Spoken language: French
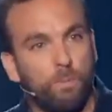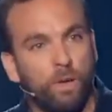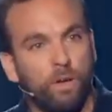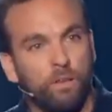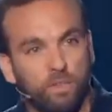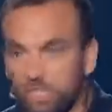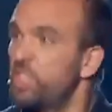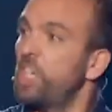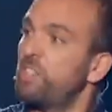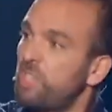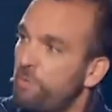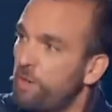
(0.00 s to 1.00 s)
Là bah, déjà,
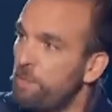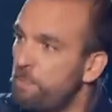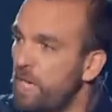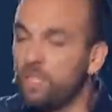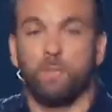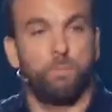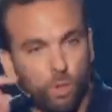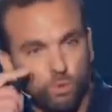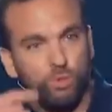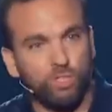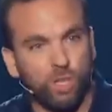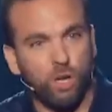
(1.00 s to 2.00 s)
Stéphane Bern, il pleure
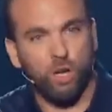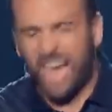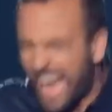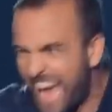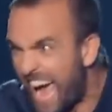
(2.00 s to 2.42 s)
du sang